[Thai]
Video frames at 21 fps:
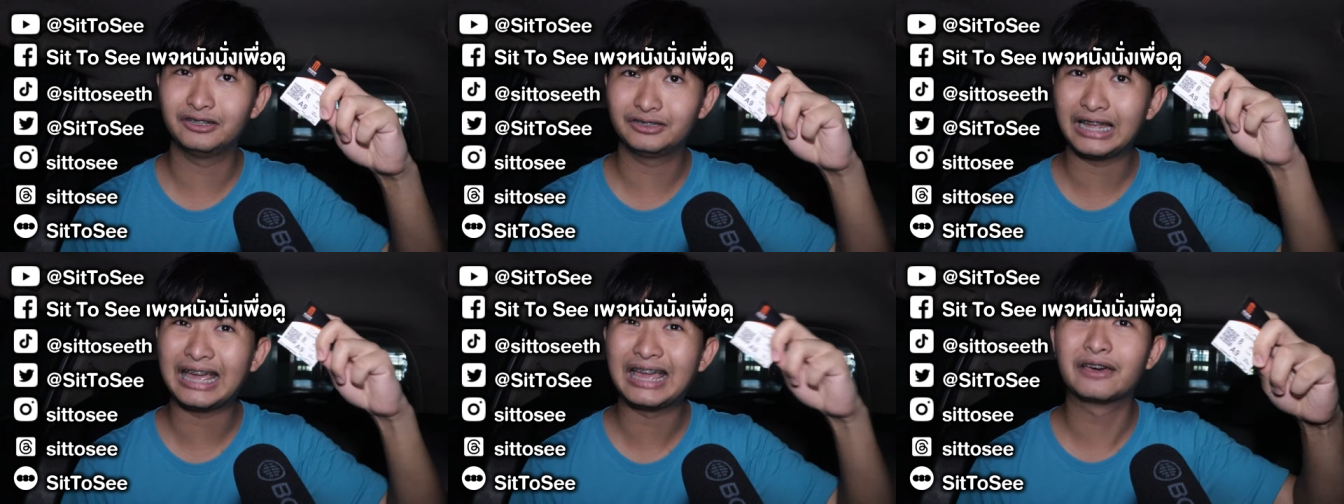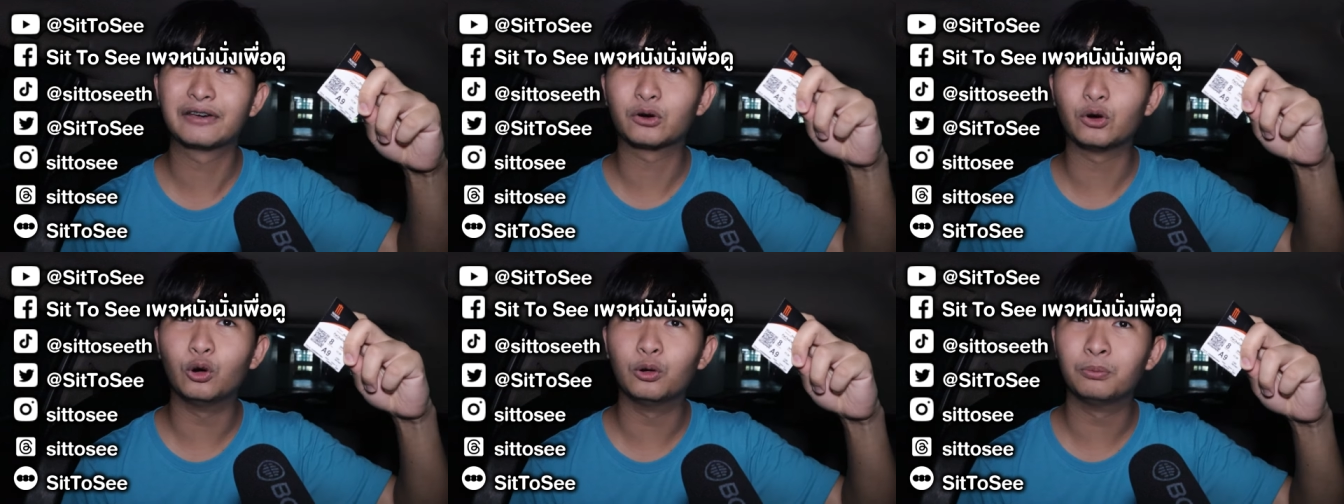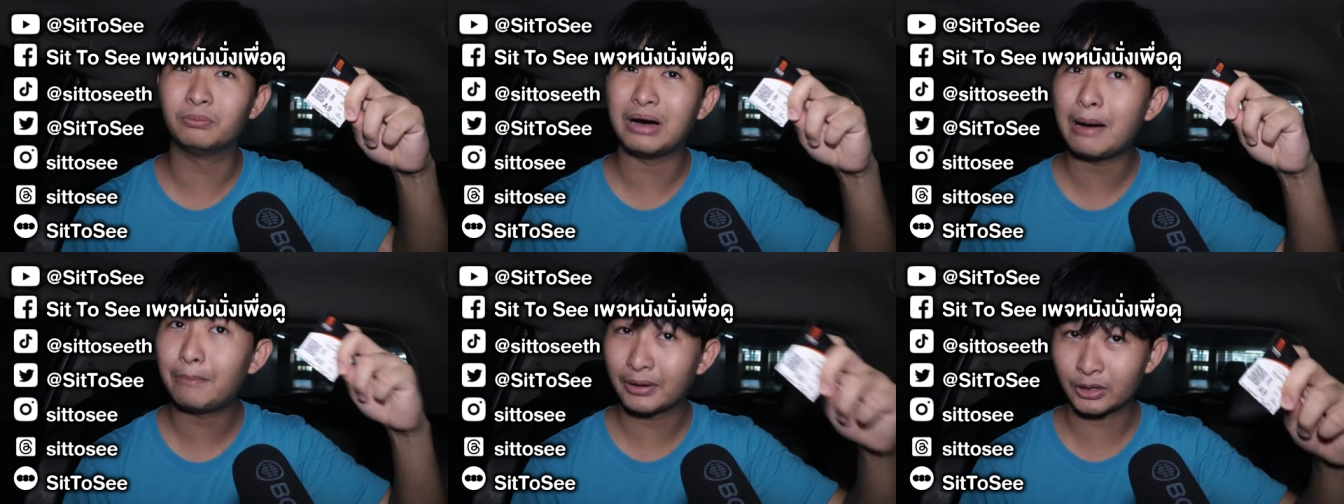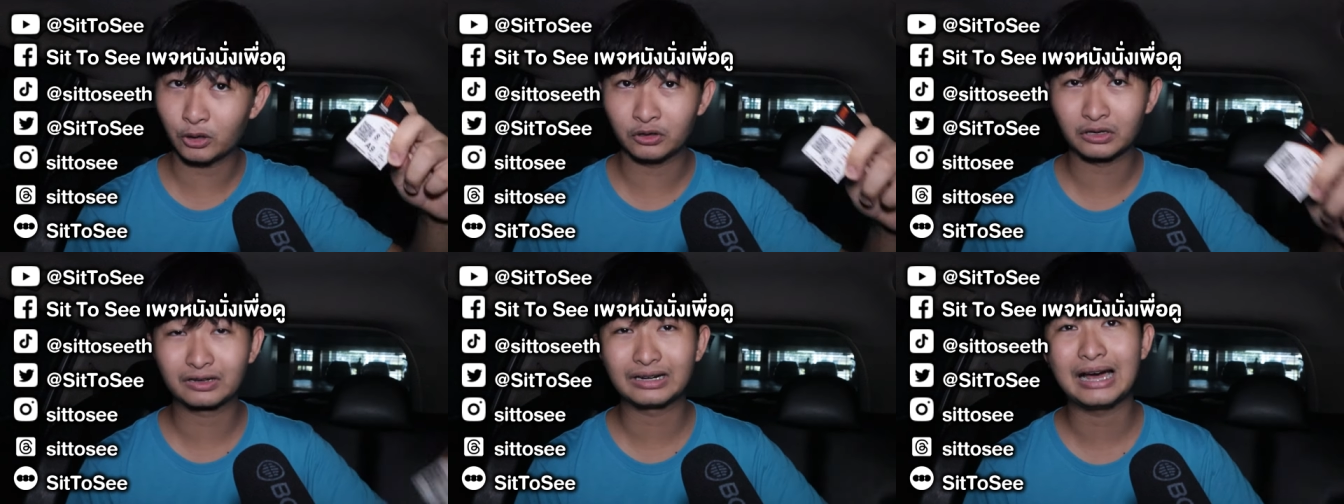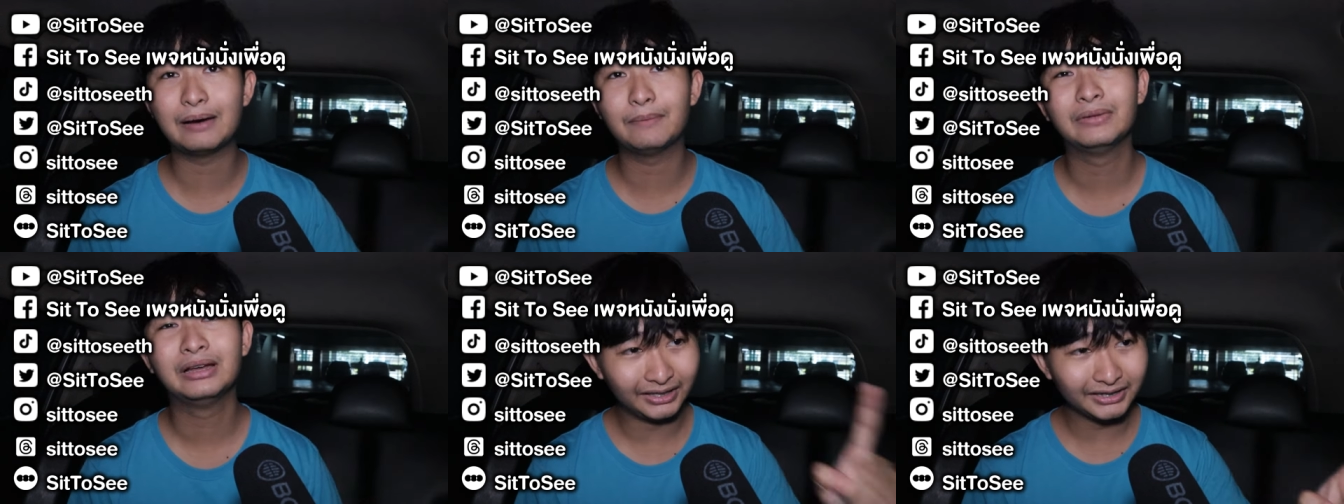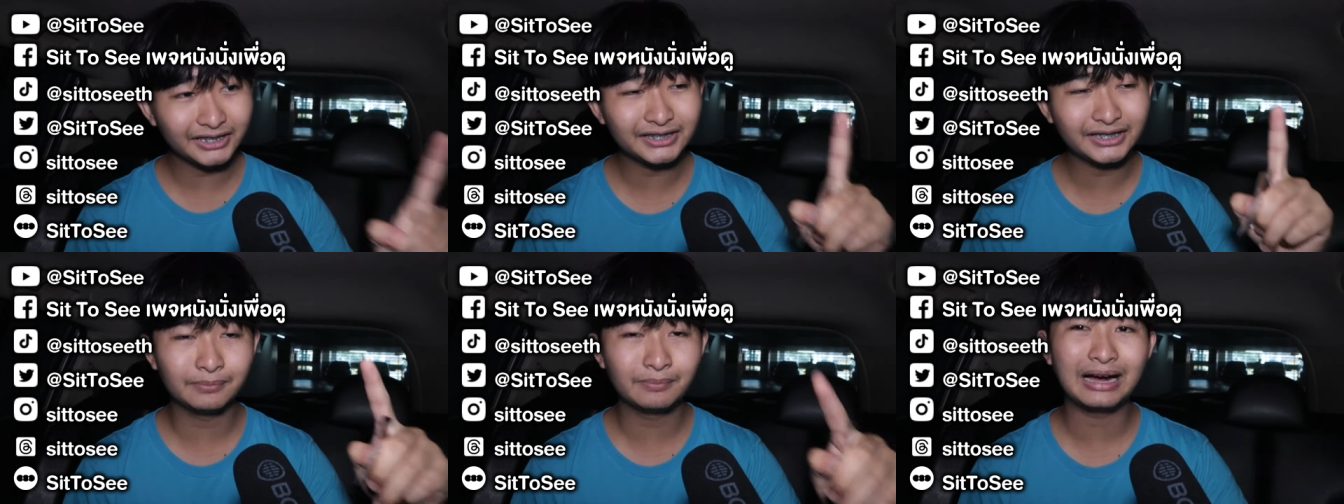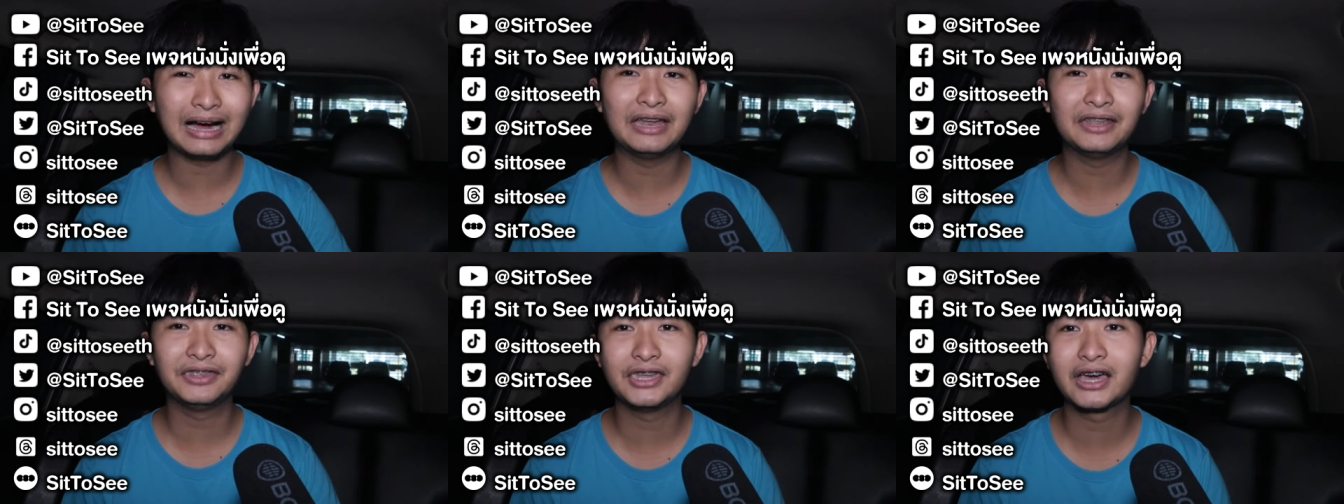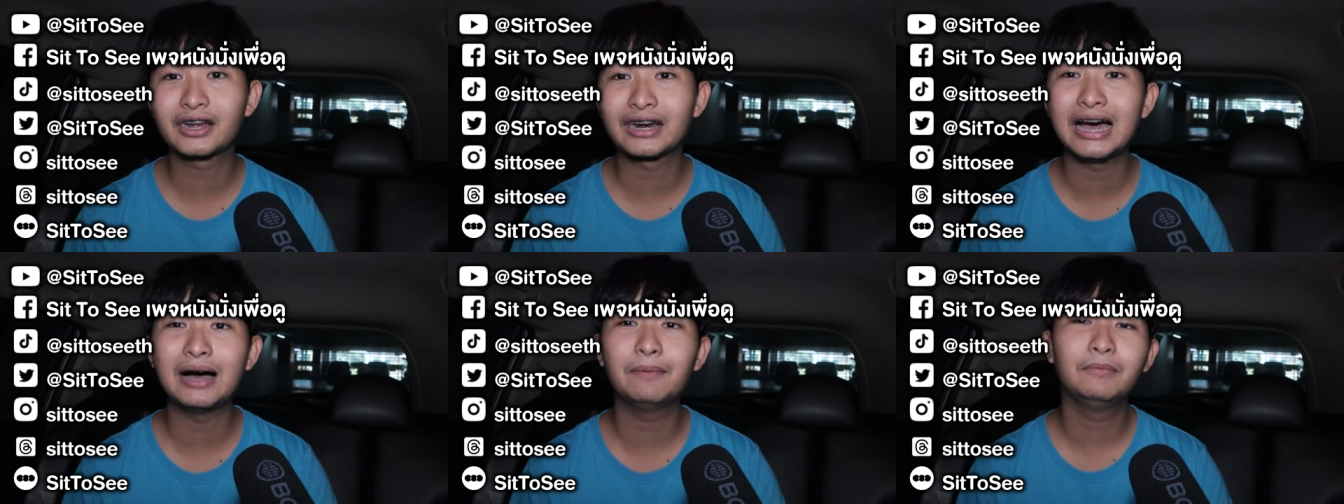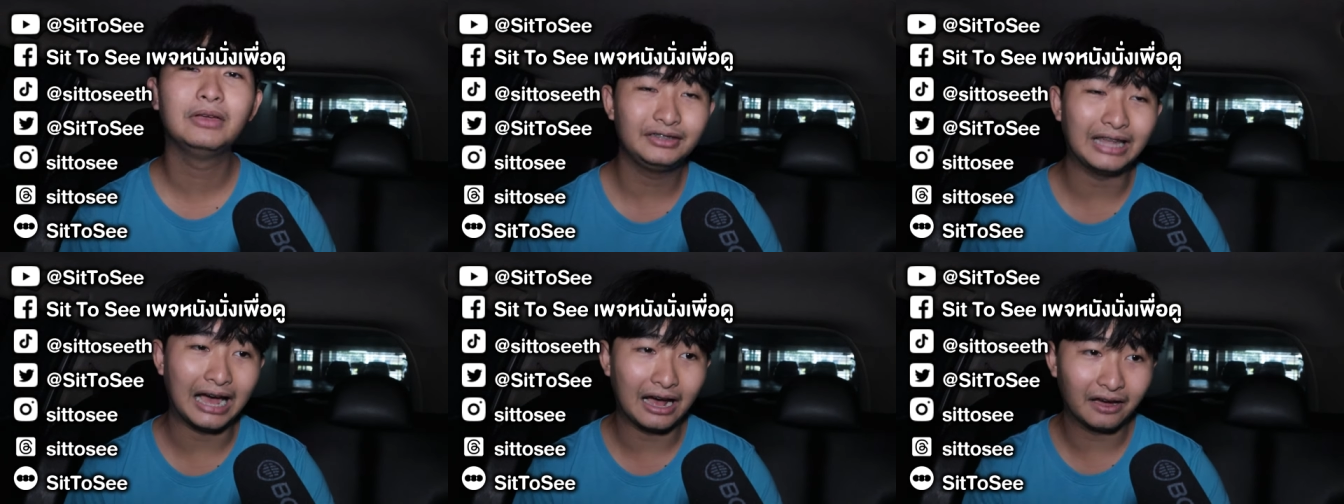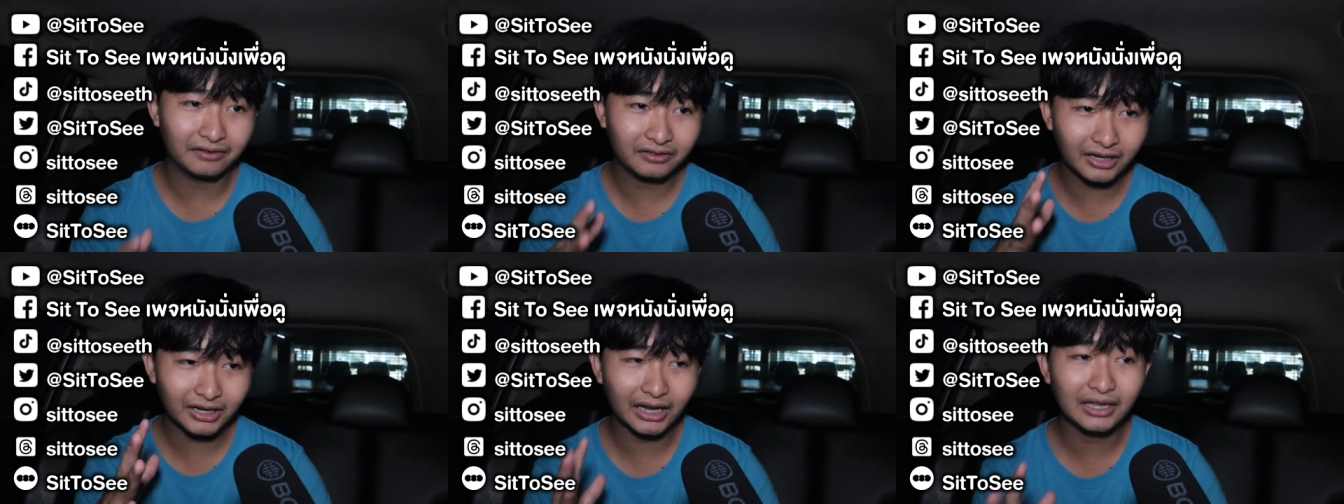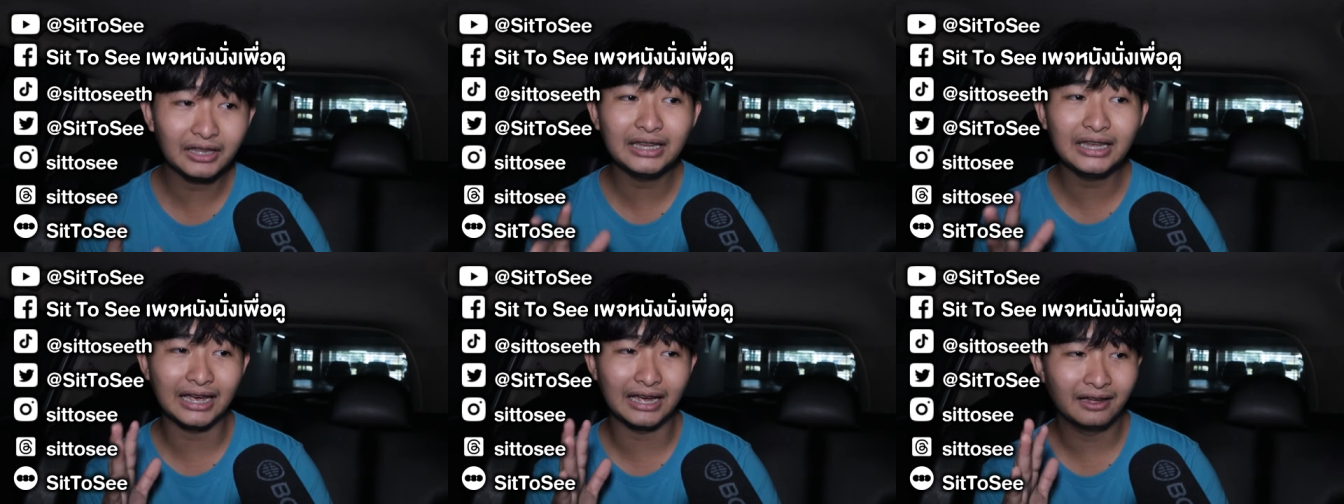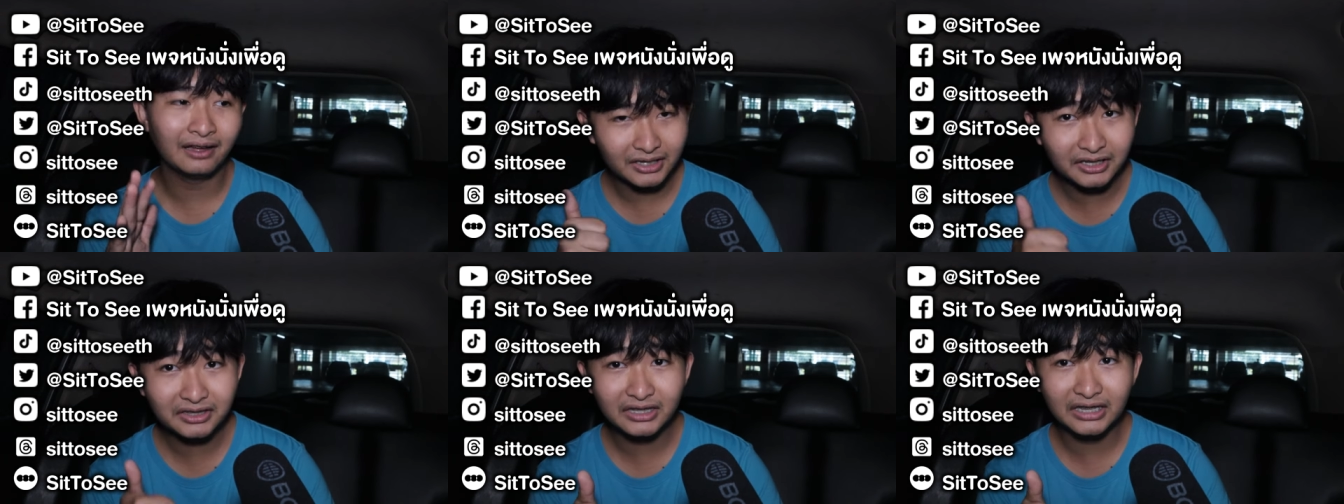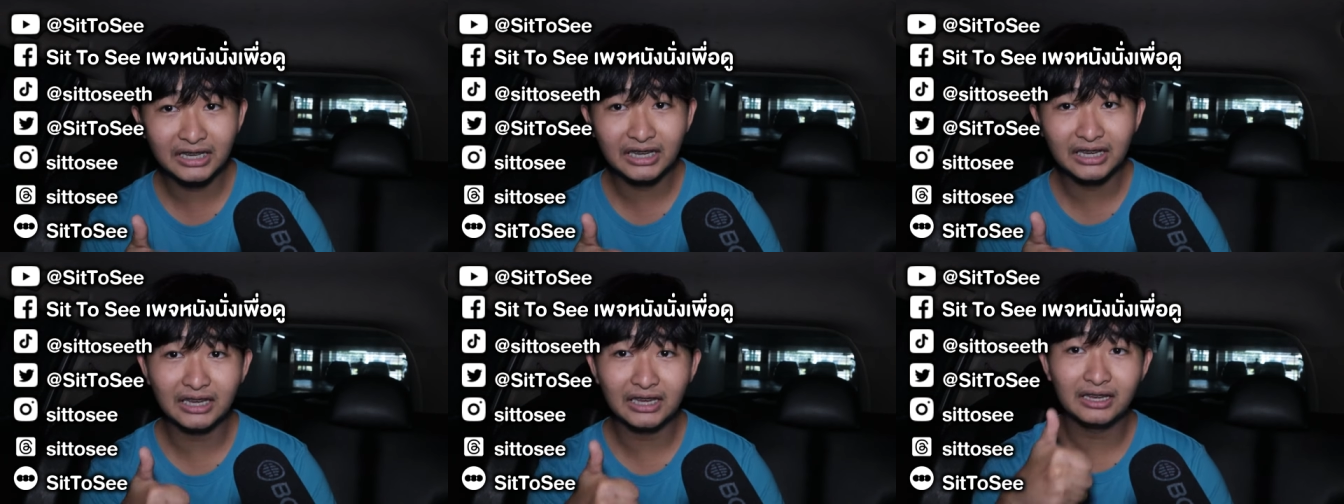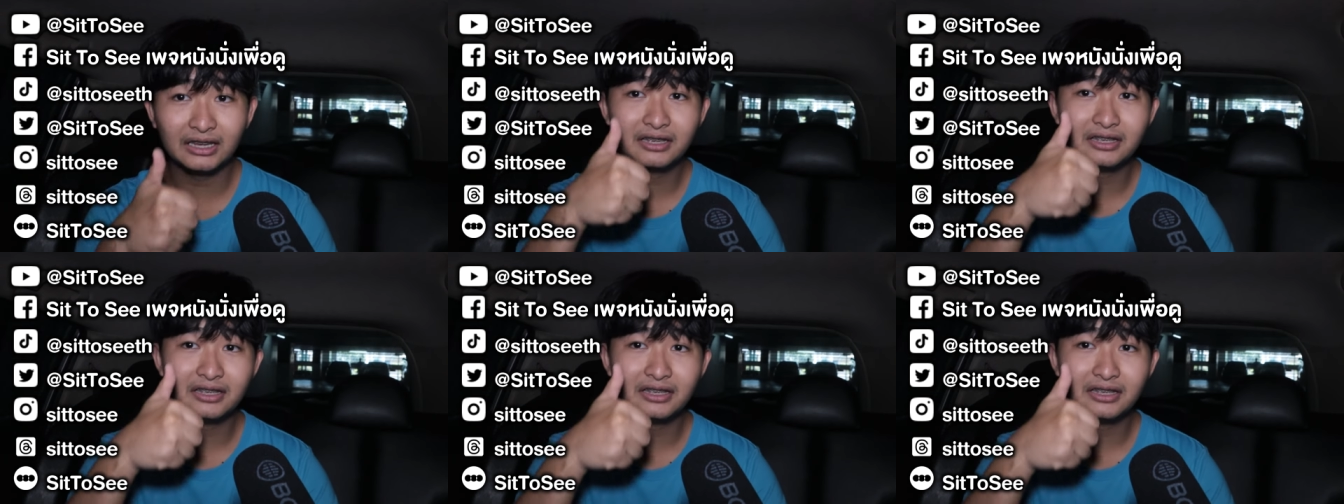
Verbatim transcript: ในโรงภาพยนตร์ครับ และที่สำคัญนะครับ หนังเรื่องนั้นเนี่ยจะดี